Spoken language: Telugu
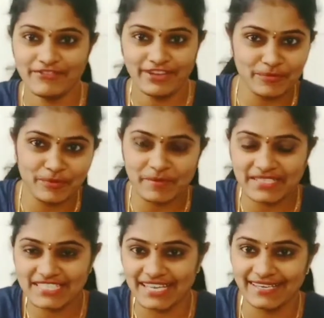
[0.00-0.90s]
వెల్కమ్ టు
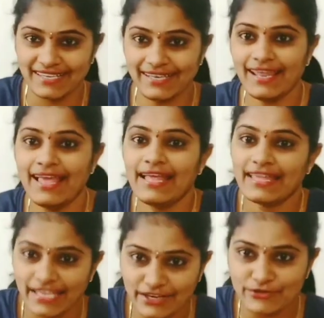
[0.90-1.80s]
మై ఛానల్
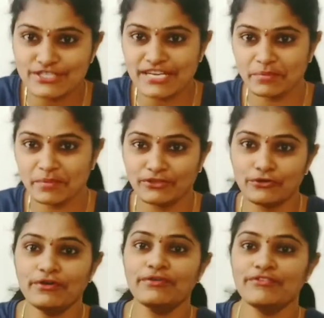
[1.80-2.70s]
ఈరోజు నేను
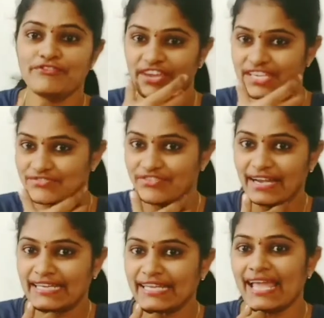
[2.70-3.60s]
మీతో ఫేస్
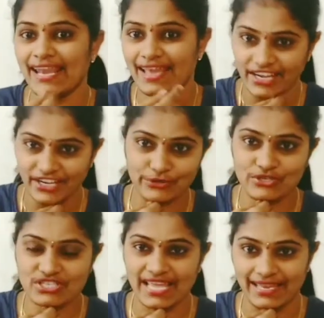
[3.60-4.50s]
ని ఎలా
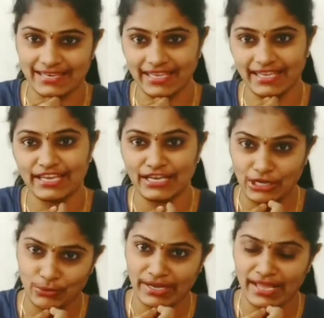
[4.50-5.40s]
రెడ్యూస్ చేయాలి
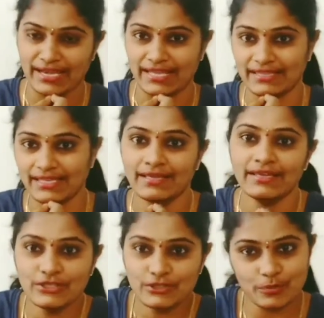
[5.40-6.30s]
ఇంట్లోనే అనేది
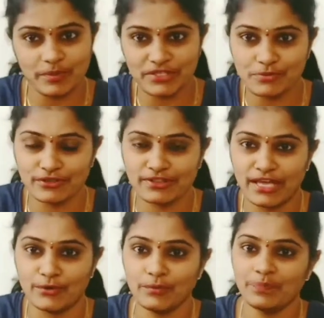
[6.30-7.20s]

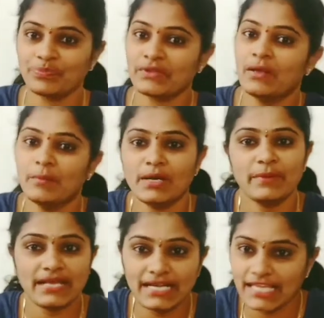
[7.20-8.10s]
చూపించబోతున్నాను
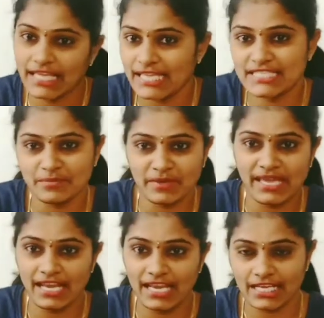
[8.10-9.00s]
మనం ఎక్కడికి ఏ
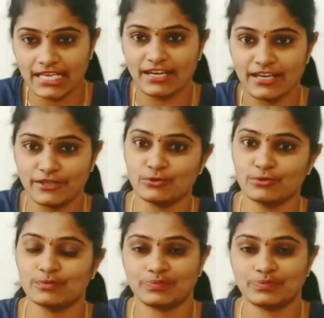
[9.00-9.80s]
జిమ్కి వెళ్ళక్కర్లేదు